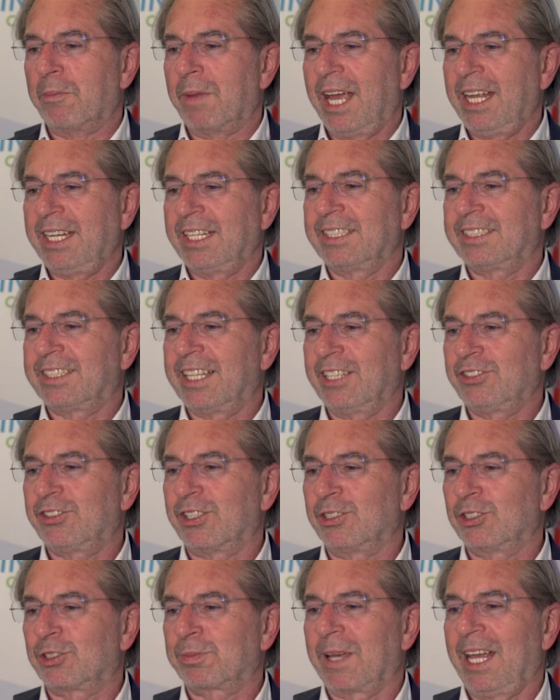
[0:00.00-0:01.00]
meine
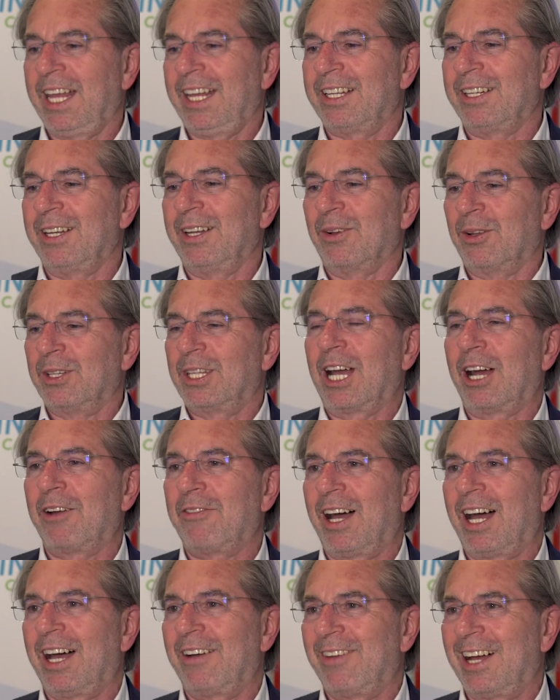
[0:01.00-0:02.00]
Session sprechen und
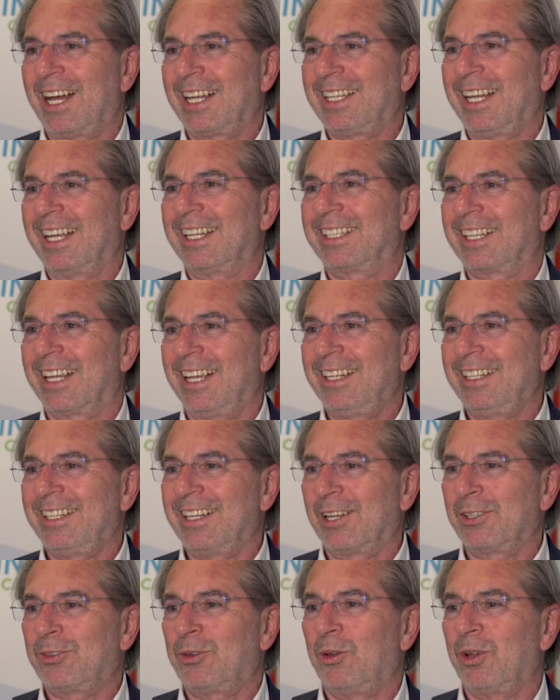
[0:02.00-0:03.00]
da war, war der Trend
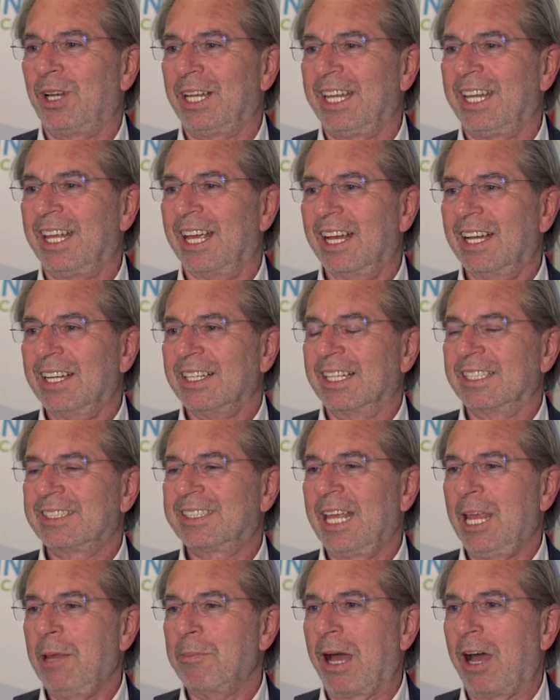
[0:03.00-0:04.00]
natürlich
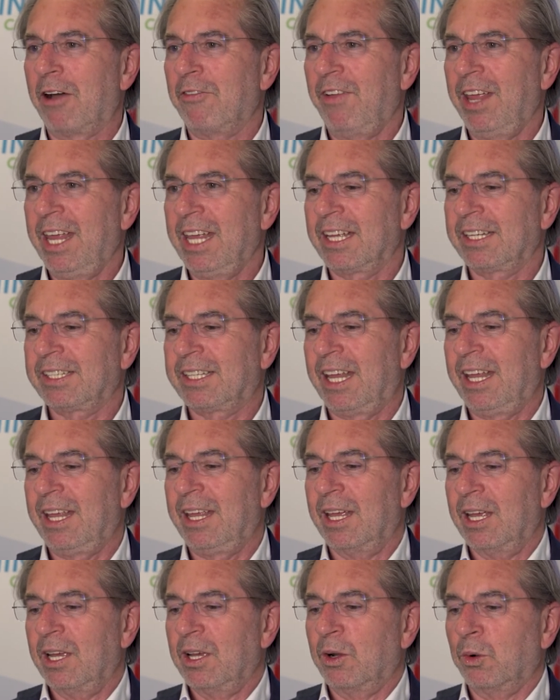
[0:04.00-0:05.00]
das Thema
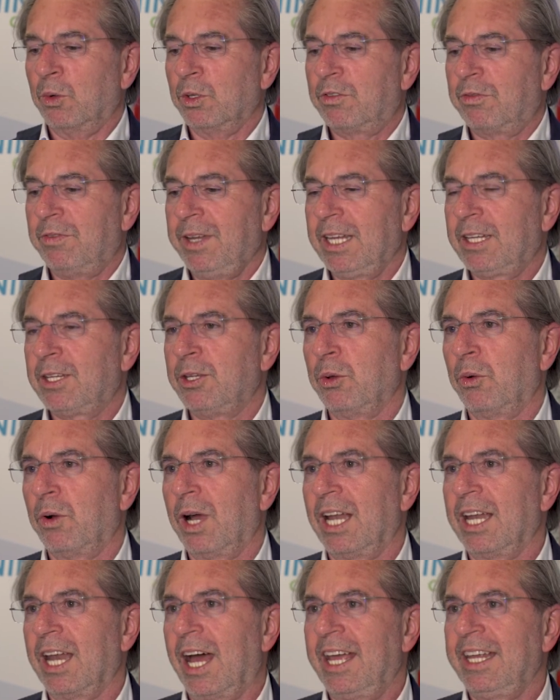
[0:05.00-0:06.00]
Werte und VQ
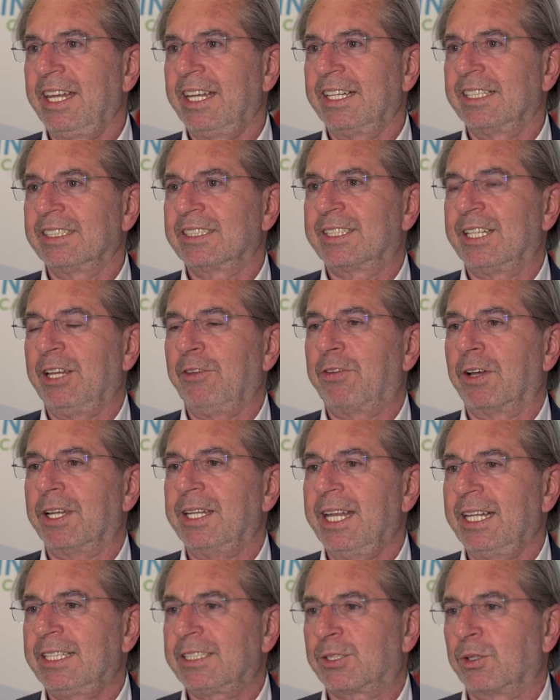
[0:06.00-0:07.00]
Alliance, die
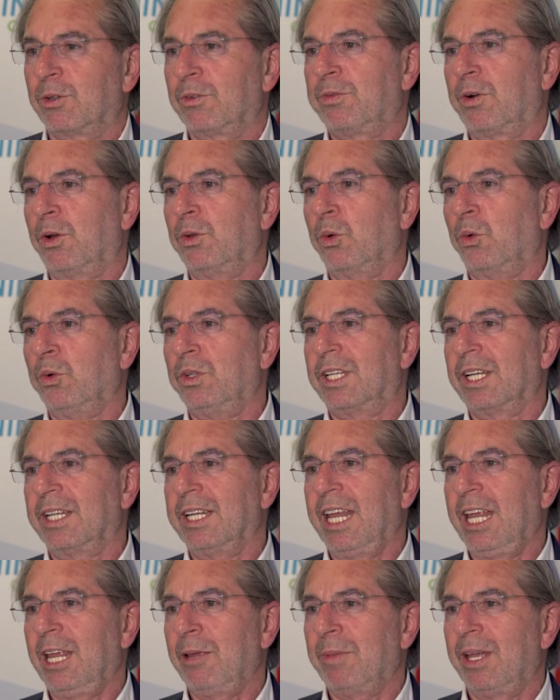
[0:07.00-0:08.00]
Vernetzung von
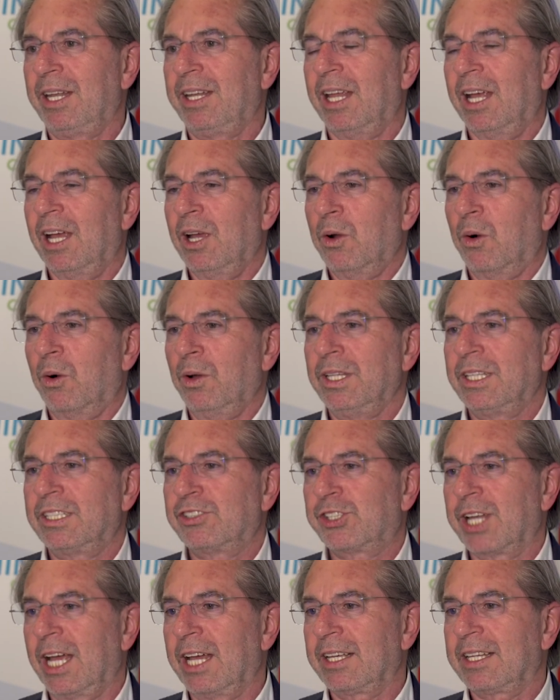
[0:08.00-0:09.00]
Unternehmen und
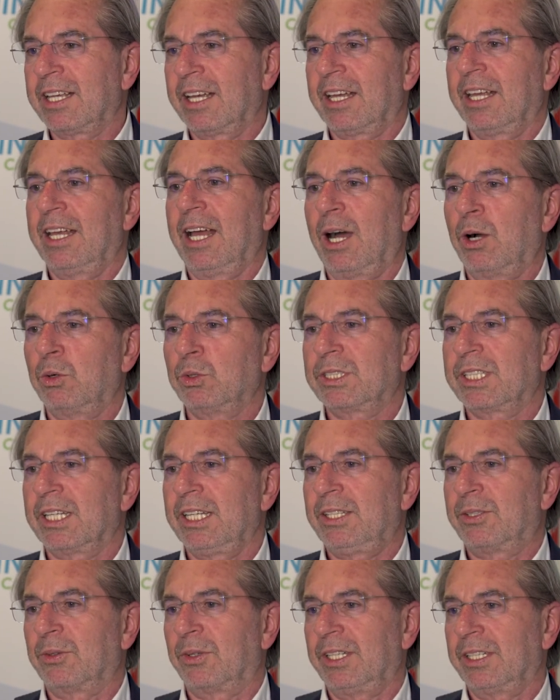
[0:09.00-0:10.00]
stärkere
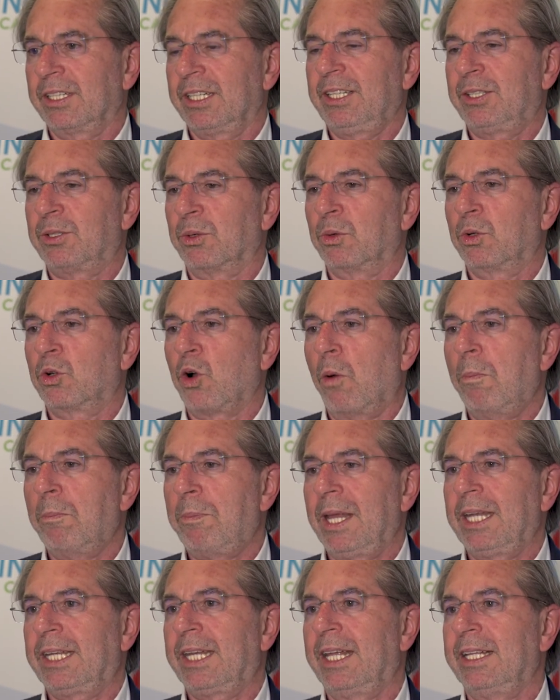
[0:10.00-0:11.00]
Ausrichtung in Richtung
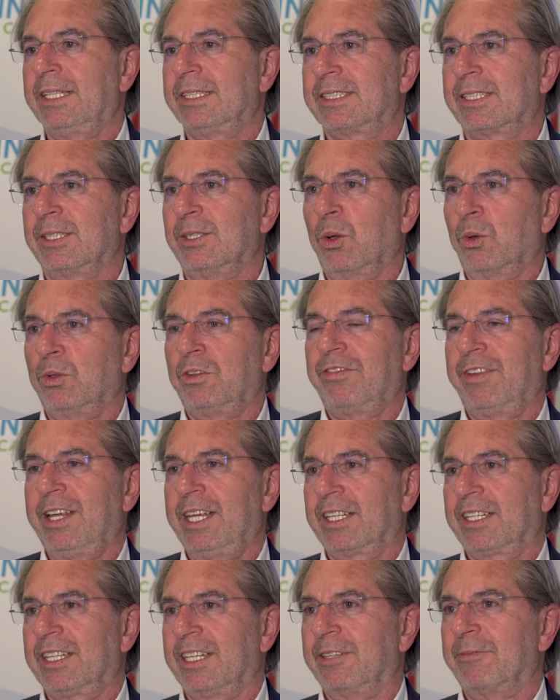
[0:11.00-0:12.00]
Kompetenzen und
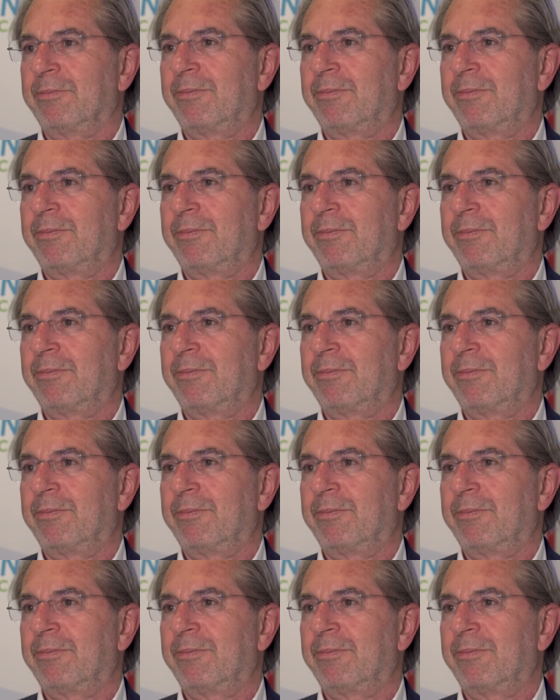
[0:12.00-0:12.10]
Werte.